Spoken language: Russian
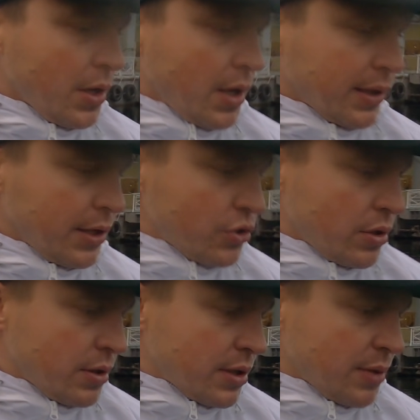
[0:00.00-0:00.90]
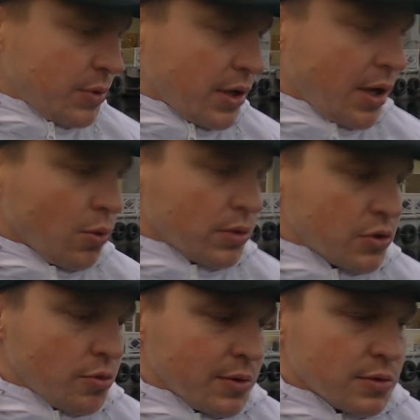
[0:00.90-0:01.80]
Отличный, на самом деле, холод,
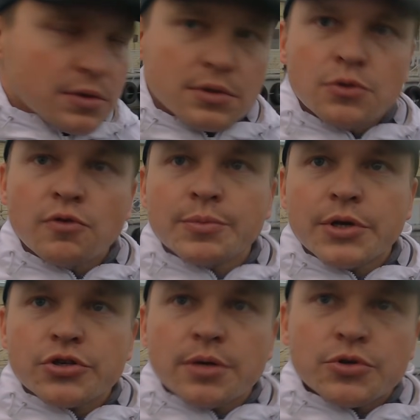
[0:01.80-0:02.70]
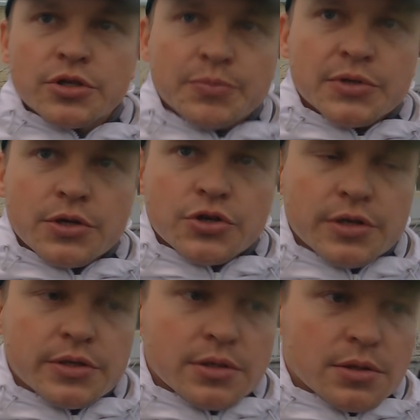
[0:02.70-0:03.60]
особенно с новым датчиком
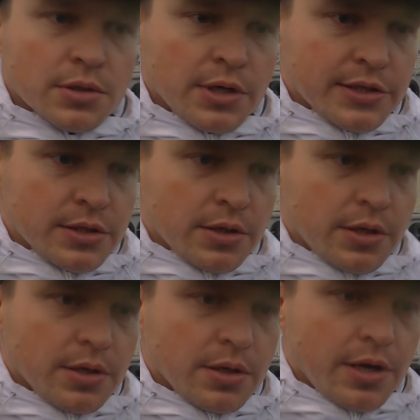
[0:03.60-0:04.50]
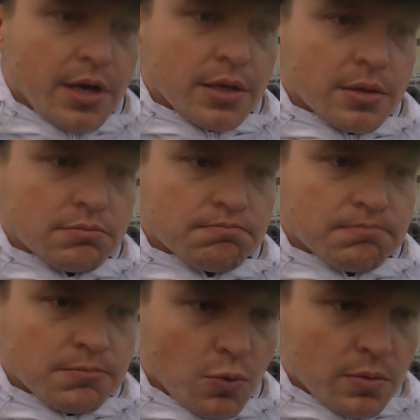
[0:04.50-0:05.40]
GT56. Картинка реально
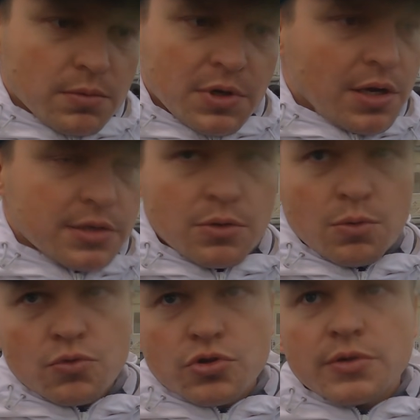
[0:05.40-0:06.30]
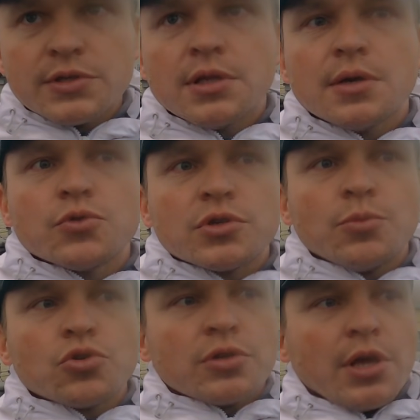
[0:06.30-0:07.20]
гораздо улучшилась, она уже
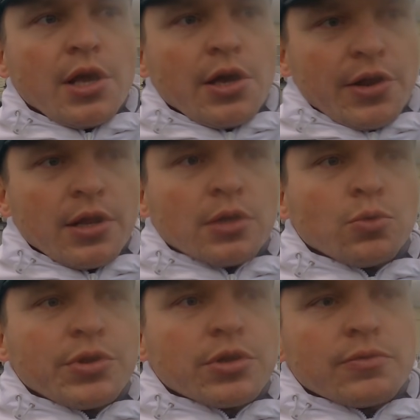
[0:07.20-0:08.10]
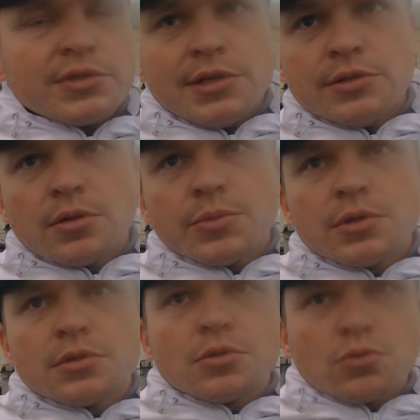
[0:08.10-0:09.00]
может реально конкурировать с
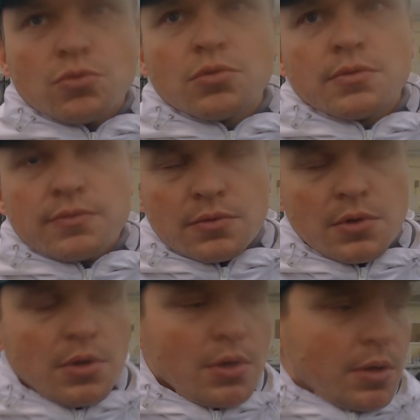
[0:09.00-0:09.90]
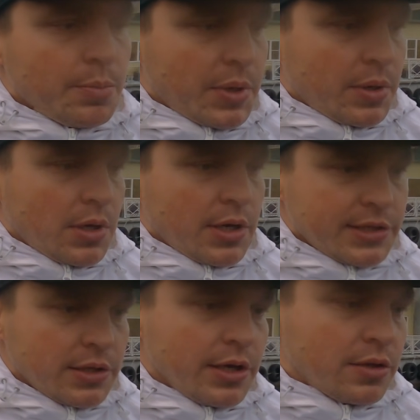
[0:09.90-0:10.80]
лидерами структур, угу.
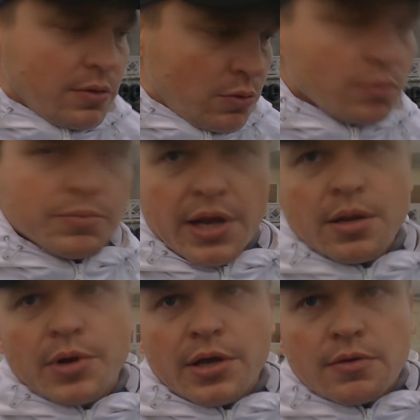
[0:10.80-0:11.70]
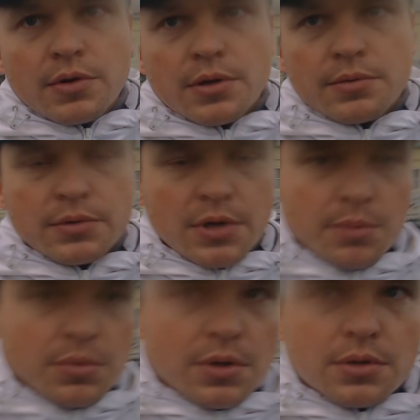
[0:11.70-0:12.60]
хотя до этого, ну, реально проигрывали.
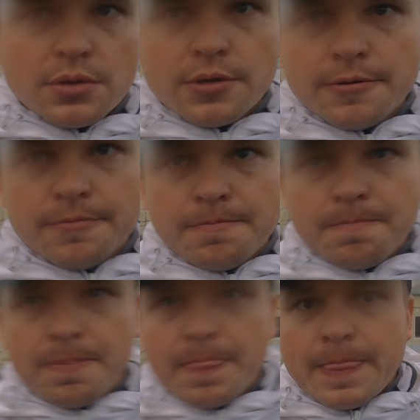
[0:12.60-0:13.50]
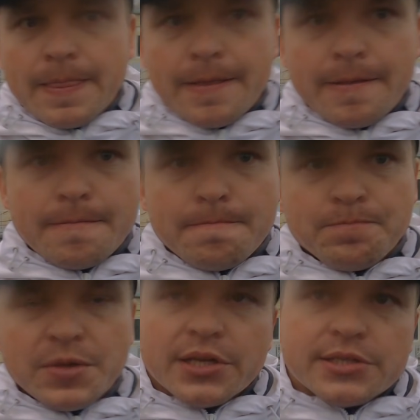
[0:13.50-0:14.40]
Вы поставили два датчика
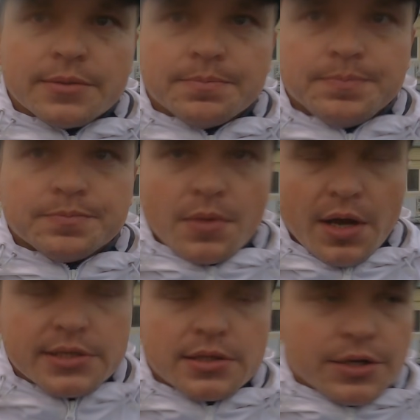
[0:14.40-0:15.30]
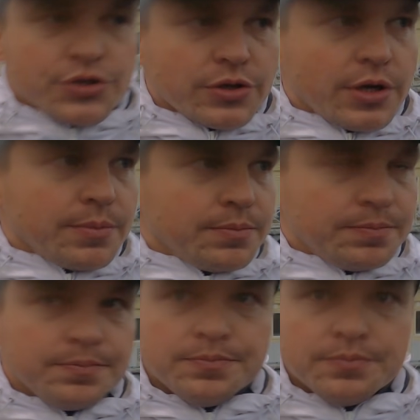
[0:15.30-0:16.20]
56-х? Нет, или один. Один. Один датчик. Не
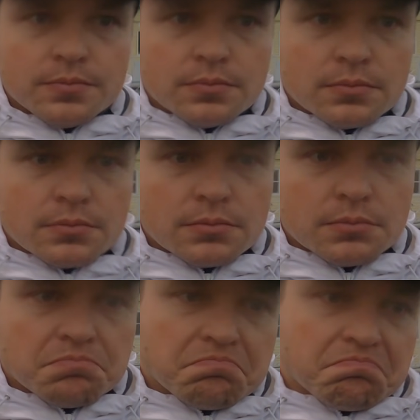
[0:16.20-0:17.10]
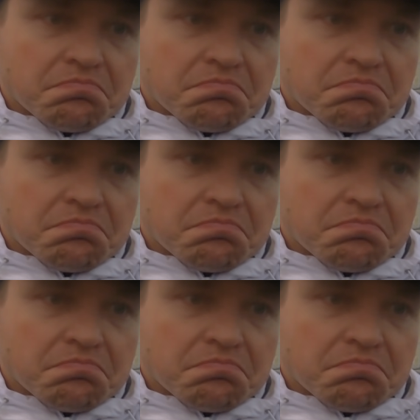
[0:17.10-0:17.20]
затеняет? Или как?